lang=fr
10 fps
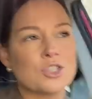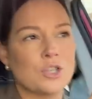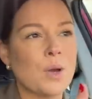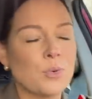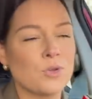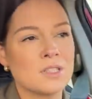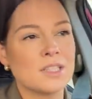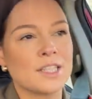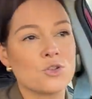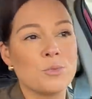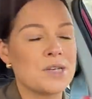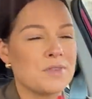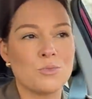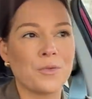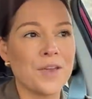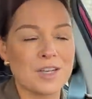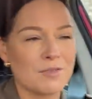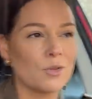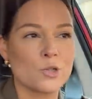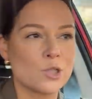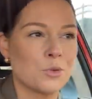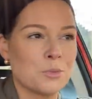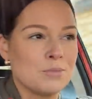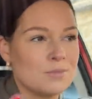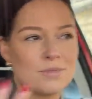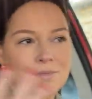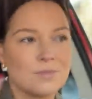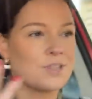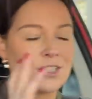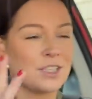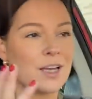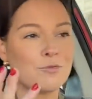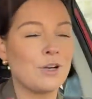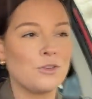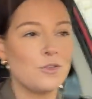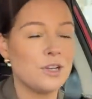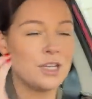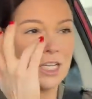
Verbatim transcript: J'ai mis un peu de temps ces derniers jours, que j'avais du montage à faire, donc j'étais à fond là-dedans et